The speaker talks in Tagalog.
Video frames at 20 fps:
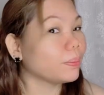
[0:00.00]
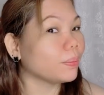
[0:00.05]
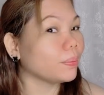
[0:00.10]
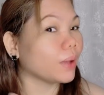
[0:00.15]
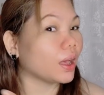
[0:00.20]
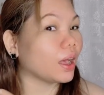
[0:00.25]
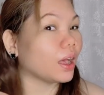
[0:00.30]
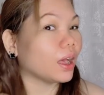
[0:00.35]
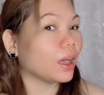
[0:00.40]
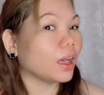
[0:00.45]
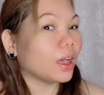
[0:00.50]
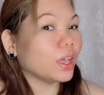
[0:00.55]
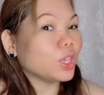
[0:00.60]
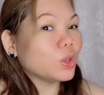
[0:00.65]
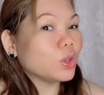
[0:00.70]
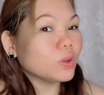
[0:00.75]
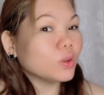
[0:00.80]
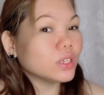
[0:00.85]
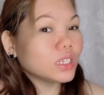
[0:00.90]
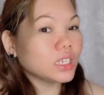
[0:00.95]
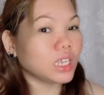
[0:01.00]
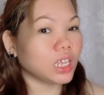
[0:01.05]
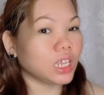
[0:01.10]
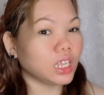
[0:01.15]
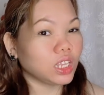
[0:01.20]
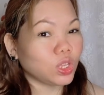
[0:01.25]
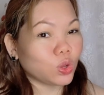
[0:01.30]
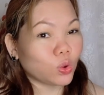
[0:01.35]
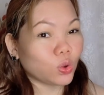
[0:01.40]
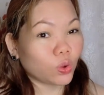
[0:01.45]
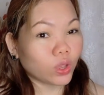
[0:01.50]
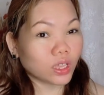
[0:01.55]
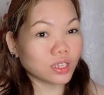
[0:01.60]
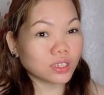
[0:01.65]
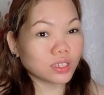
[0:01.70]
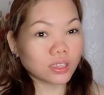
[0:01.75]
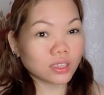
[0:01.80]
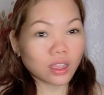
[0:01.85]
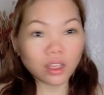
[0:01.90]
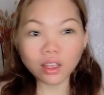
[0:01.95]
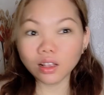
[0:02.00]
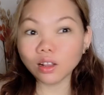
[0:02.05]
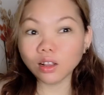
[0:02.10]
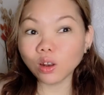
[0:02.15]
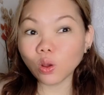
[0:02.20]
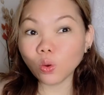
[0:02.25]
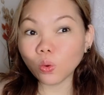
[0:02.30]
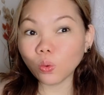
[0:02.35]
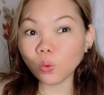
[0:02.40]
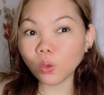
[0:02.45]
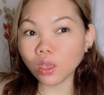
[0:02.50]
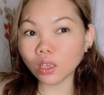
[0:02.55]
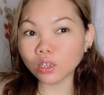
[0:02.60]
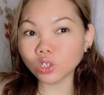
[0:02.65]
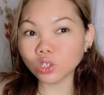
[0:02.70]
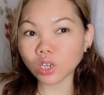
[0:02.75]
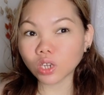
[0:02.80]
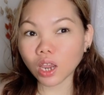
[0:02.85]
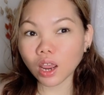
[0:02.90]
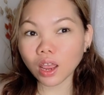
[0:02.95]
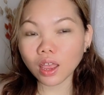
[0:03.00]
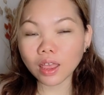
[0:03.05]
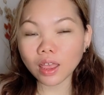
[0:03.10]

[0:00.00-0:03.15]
uh, yung skin nyo is uh, glowing siya.